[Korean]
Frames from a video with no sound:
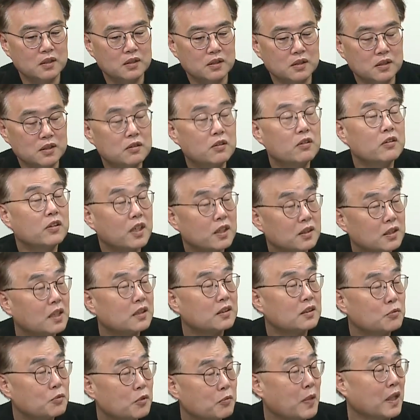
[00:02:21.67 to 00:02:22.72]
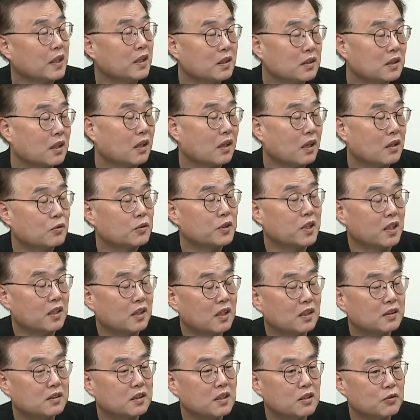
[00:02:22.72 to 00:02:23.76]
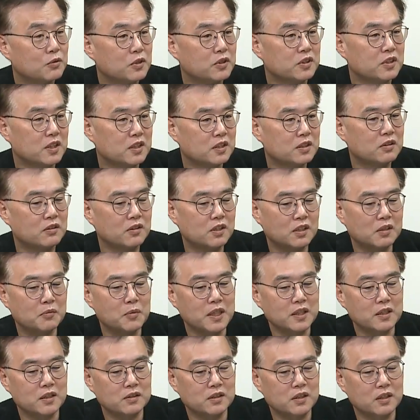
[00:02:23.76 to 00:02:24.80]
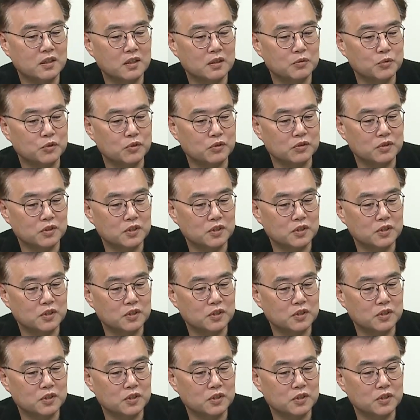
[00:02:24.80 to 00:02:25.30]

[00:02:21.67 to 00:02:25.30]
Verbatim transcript: 이전에 사실은 뭐 만났다라고 얘기를 하더라고요. 이제 이전에는 만나서 되게 뭐 네.